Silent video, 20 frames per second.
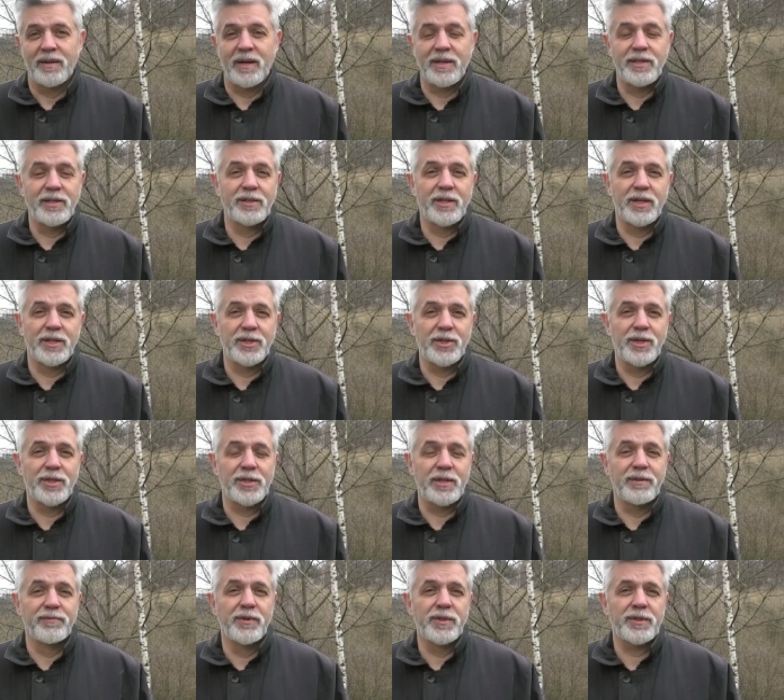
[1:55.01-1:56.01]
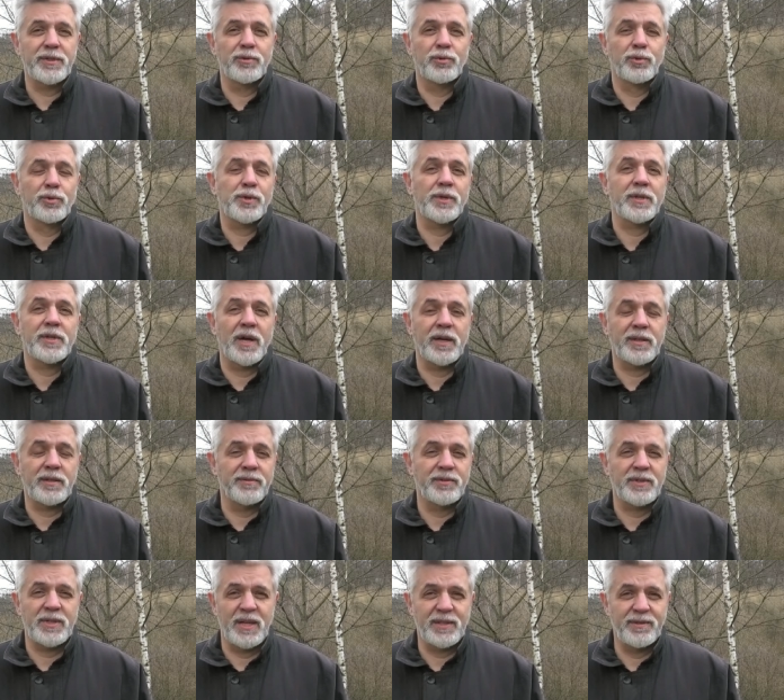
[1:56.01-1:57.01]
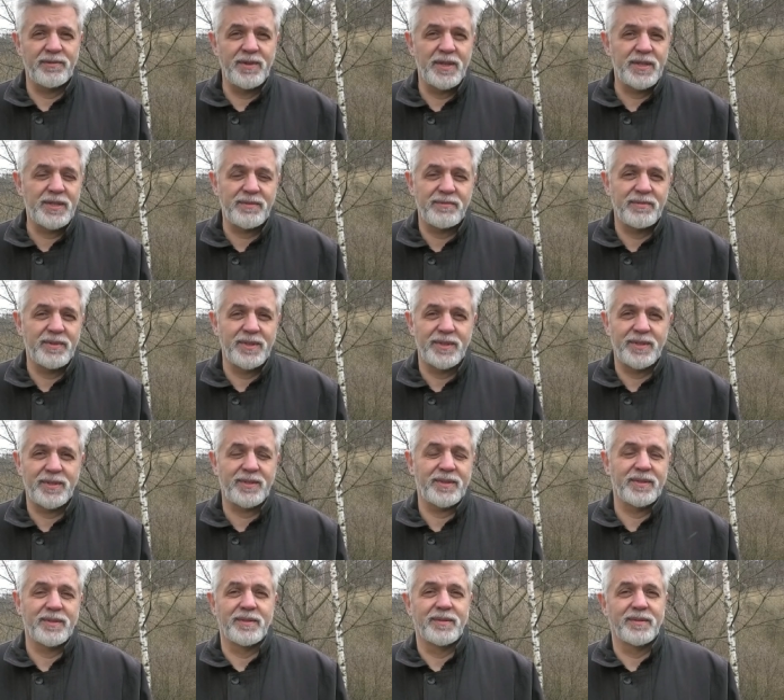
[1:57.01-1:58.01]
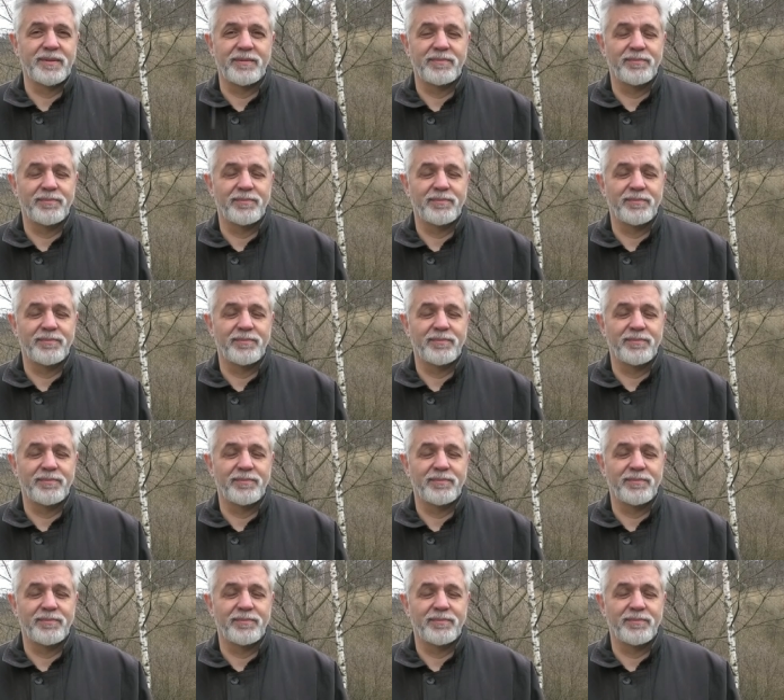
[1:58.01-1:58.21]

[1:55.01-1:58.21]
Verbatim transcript: они даже если выскажутся как-то в соответствии с э,